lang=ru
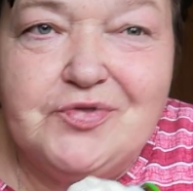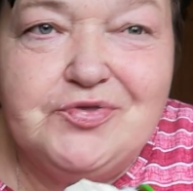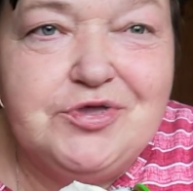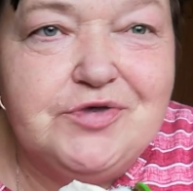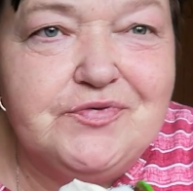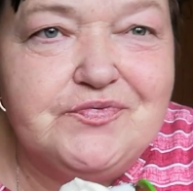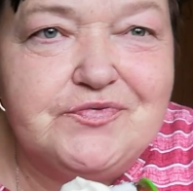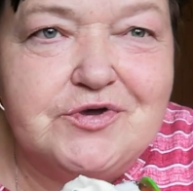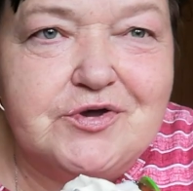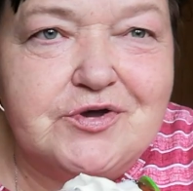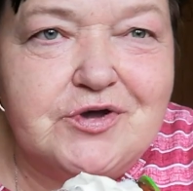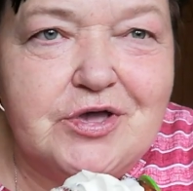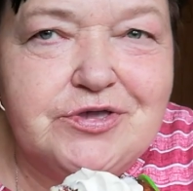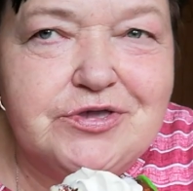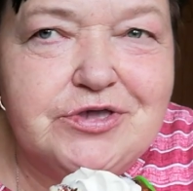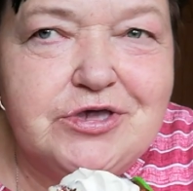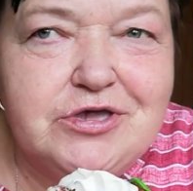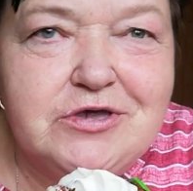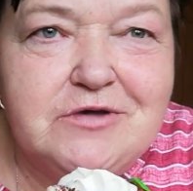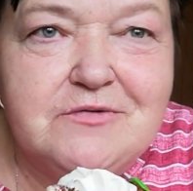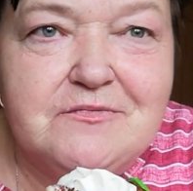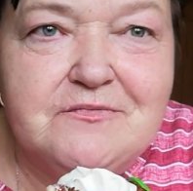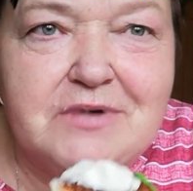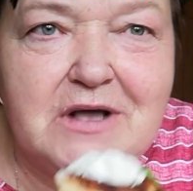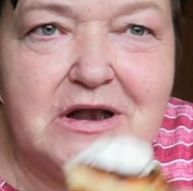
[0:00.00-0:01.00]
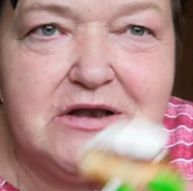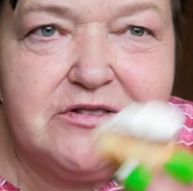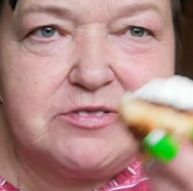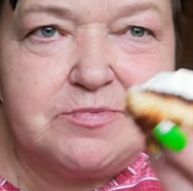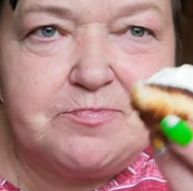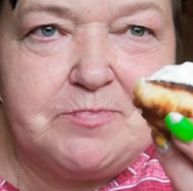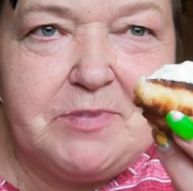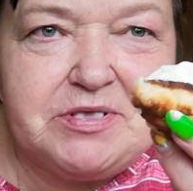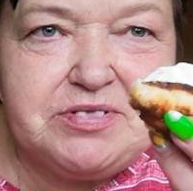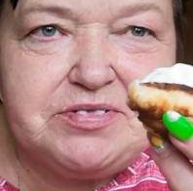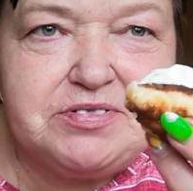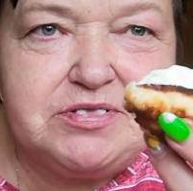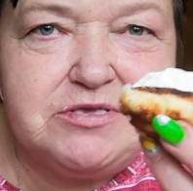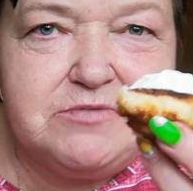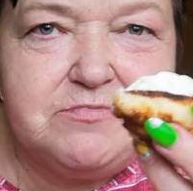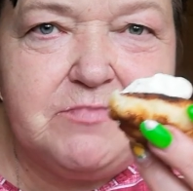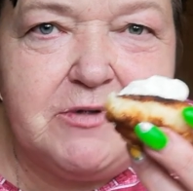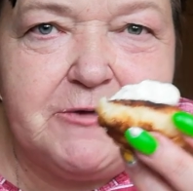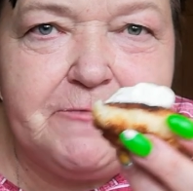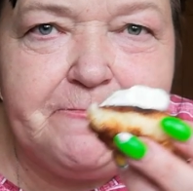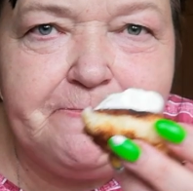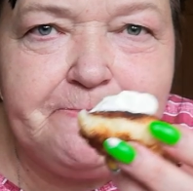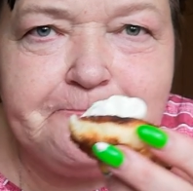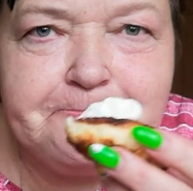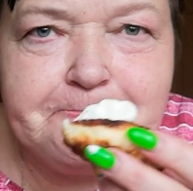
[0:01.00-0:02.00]
Девки, какие? Валь,
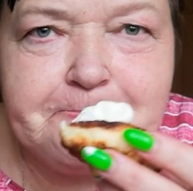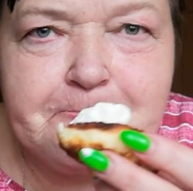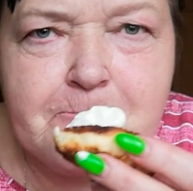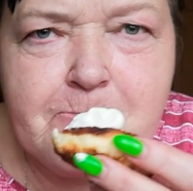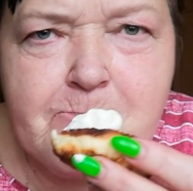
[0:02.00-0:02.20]
спасибо.